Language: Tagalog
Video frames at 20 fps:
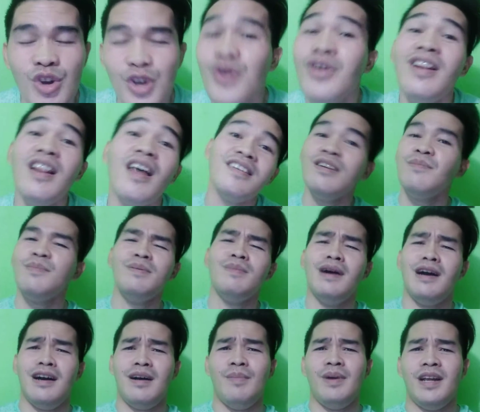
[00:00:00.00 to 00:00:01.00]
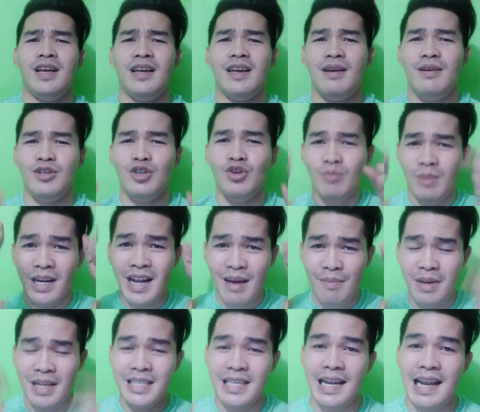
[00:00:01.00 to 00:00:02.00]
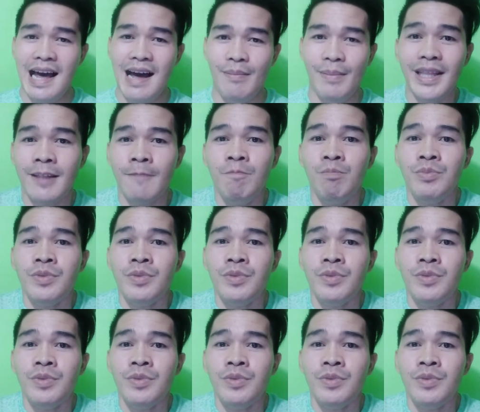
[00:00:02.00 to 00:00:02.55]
Yun lang naman mga kabarangay. So maraming salamat.